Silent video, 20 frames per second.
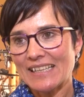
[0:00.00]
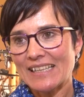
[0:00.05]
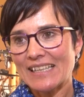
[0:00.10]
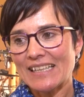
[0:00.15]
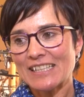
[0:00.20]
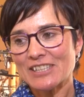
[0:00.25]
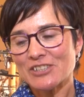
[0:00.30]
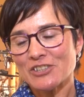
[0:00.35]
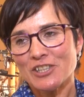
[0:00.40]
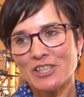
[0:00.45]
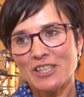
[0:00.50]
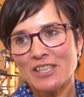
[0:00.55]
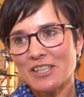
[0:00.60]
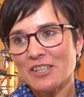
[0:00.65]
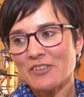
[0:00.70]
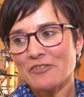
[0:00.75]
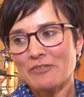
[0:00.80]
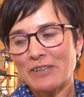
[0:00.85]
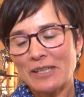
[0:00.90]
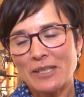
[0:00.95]
Also,
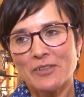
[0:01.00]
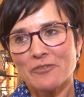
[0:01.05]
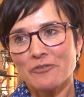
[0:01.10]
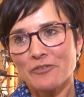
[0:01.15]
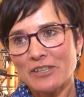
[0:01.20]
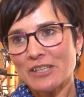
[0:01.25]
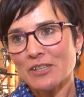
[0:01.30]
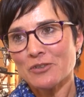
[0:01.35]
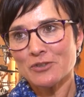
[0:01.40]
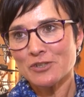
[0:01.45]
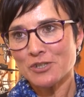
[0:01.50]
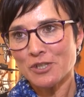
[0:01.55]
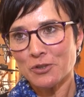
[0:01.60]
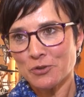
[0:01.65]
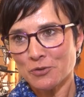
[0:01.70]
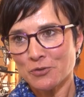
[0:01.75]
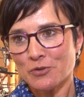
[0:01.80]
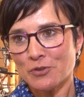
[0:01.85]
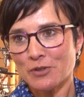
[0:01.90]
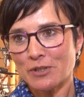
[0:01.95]
wenn wir unsere
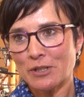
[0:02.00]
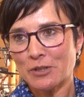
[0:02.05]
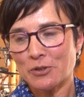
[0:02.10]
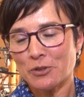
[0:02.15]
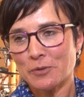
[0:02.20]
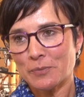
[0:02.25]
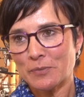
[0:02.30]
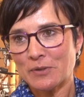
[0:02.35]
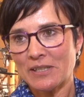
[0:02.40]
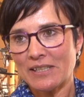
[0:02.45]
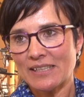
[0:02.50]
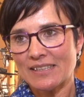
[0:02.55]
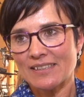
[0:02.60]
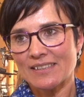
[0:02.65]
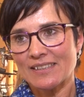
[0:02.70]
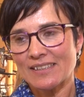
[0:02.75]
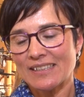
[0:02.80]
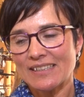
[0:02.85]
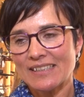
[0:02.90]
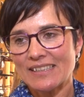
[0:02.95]
Kunden nicht gehabt
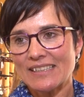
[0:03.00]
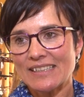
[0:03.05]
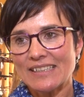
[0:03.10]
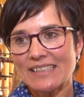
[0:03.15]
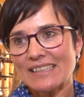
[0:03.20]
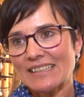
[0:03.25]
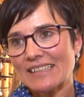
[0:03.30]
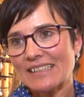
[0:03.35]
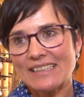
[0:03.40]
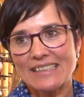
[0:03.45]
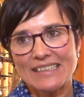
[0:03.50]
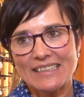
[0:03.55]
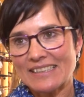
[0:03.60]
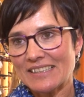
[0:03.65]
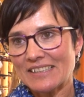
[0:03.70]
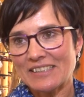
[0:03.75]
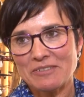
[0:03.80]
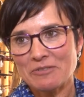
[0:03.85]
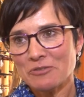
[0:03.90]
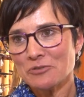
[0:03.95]
hätten,
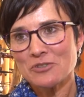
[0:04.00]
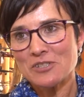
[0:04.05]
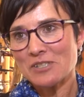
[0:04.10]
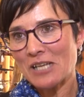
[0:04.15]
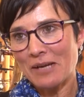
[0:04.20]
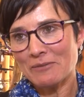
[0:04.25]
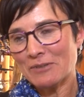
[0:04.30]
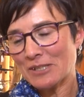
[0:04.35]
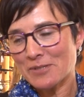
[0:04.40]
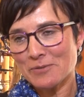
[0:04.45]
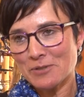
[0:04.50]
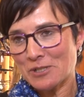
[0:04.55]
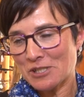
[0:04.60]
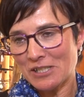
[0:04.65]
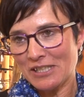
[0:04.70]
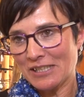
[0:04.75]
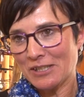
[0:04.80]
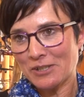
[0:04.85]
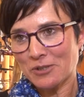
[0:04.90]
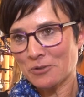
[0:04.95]
uns gab es
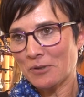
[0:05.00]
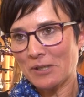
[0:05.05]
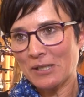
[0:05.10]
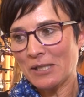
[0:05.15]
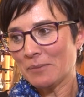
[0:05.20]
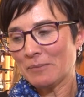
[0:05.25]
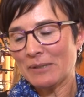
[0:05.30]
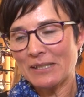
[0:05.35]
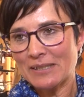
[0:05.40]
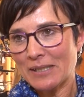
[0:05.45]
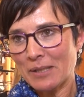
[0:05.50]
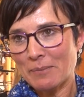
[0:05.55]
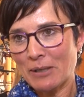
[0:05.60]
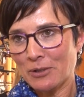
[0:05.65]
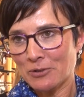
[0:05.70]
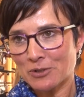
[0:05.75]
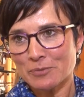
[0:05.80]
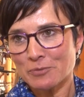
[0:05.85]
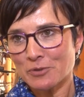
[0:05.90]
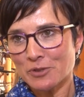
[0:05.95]
wahrscheinlich gar nicht mehr in dem
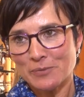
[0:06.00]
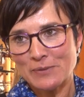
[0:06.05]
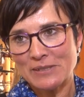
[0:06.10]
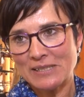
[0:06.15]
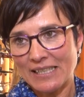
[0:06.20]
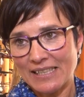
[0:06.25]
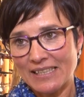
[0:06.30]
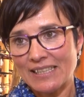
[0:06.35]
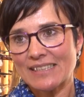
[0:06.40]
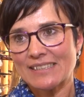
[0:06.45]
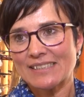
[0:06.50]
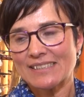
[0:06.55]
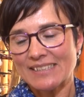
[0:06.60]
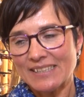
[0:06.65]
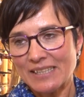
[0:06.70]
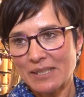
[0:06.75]
Ausmaß. Wir sind jetzt